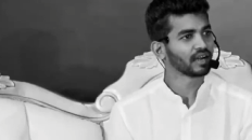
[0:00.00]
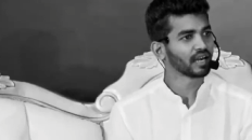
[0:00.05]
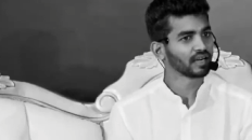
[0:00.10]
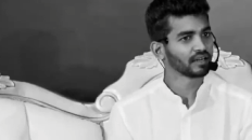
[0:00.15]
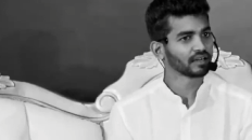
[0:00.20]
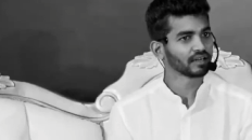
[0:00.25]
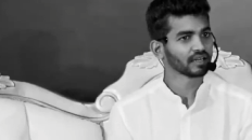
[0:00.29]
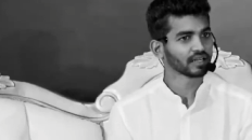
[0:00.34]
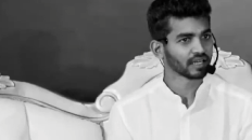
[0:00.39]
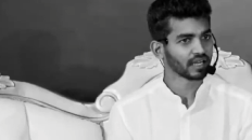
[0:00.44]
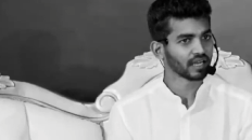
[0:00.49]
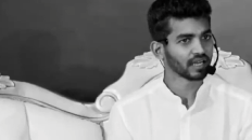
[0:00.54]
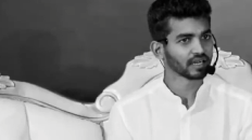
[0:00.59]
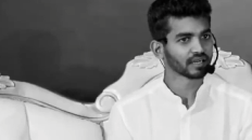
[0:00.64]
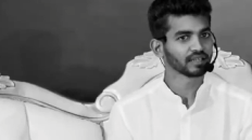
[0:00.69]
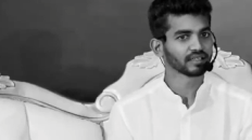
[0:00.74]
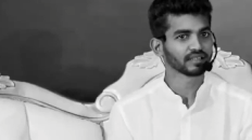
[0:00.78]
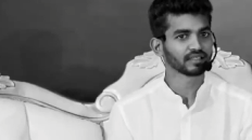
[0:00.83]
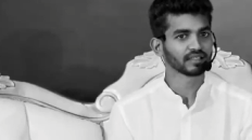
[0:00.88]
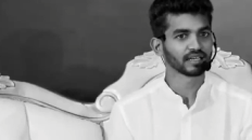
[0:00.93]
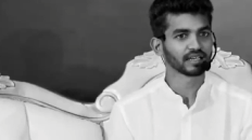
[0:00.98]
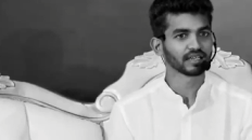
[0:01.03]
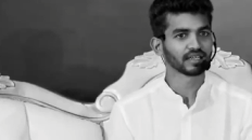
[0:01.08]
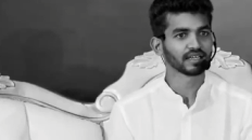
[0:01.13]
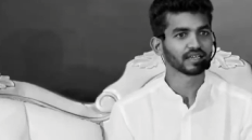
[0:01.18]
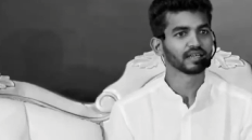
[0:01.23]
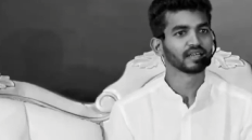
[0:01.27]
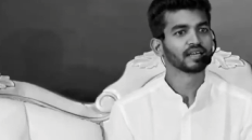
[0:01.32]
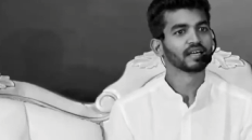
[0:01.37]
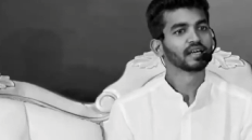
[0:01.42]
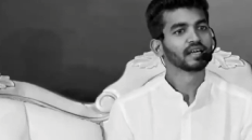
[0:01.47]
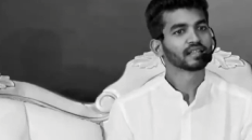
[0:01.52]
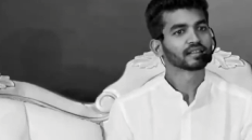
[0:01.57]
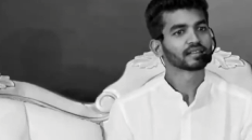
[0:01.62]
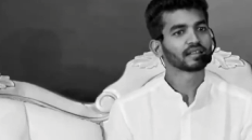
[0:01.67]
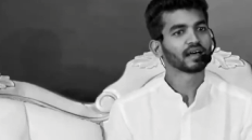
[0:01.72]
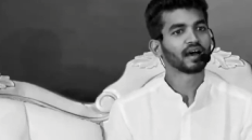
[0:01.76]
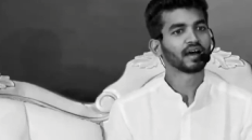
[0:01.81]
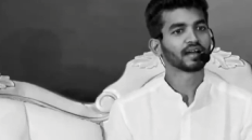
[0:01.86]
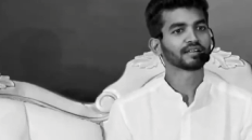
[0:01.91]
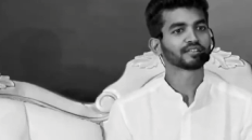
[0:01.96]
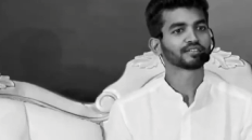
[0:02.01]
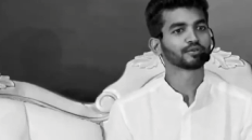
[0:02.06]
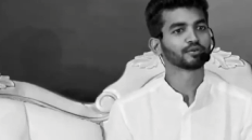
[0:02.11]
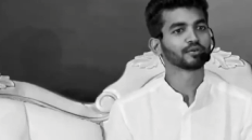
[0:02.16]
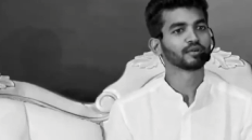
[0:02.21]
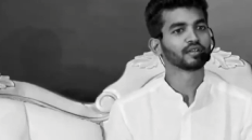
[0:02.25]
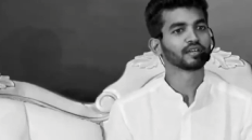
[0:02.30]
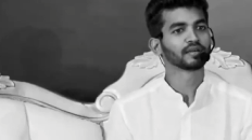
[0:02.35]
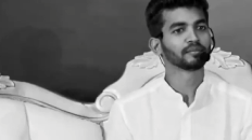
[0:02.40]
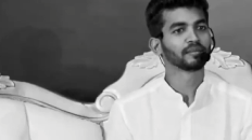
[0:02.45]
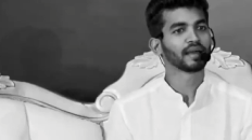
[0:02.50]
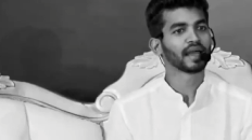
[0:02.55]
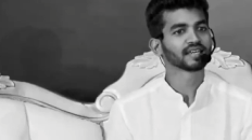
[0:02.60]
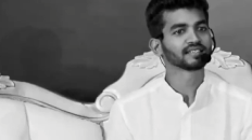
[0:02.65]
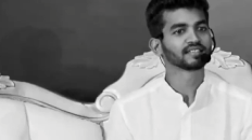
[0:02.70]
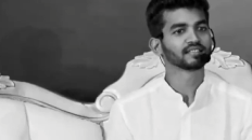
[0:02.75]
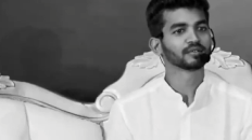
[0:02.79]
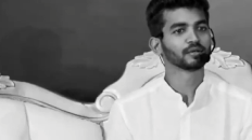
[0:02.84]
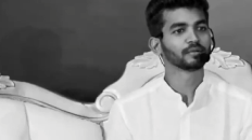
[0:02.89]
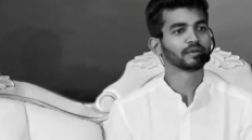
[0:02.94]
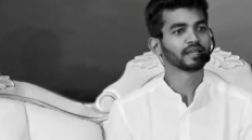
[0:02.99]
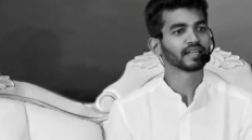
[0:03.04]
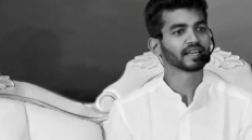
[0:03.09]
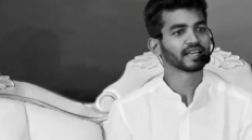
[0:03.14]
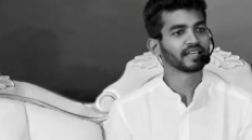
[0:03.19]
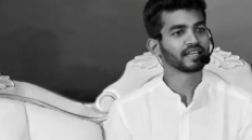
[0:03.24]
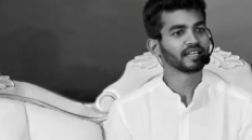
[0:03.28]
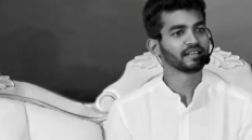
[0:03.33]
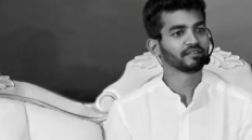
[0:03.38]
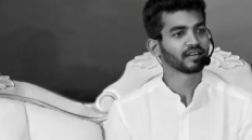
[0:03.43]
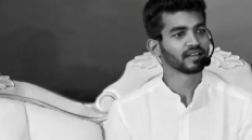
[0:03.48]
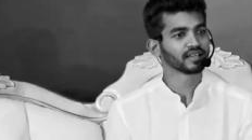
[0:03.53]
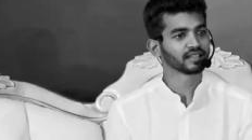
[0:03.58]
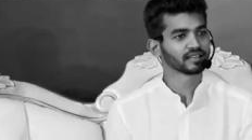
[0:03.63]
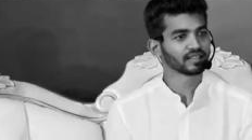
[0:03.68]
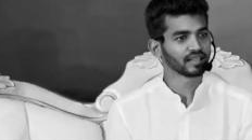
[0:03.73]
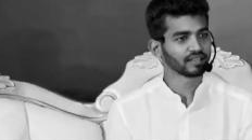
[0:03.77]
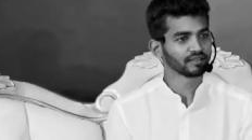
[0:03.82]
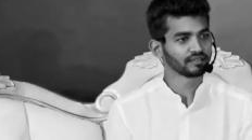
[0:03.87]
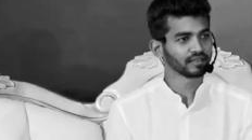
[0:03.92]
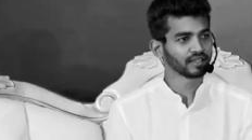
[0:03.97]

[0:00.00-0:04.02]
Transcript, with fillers: வாழ்கிற காரணத்தினால தாட்ஸ் உங்களுக்கு மேக்ஸிமம் நெகட்டிவாகத்தான்